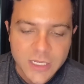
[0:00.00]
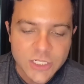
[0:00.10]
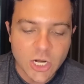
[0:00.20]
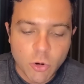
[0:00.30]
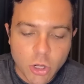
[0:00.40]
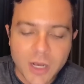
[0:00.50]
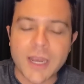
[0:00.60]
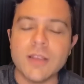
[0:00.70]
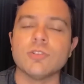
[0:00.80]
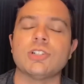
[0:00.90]
já coloca
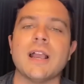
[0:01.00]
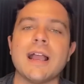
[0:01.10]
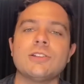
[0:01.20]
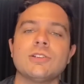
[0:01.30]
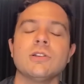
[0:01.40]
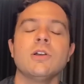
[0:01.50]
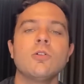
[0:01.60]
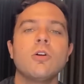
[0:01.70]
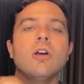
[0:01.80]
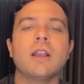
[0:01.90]
aí no chat,
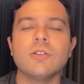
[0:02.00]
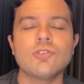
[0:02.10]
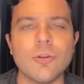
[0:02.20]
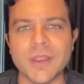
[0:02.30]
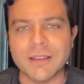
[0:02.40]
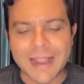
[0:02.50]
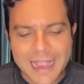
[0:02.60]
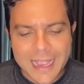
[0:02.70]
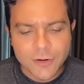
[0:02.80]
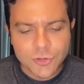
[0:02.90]
coloca aí nos
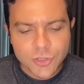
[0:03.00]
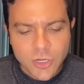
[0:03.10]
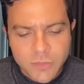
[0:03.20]
comentários,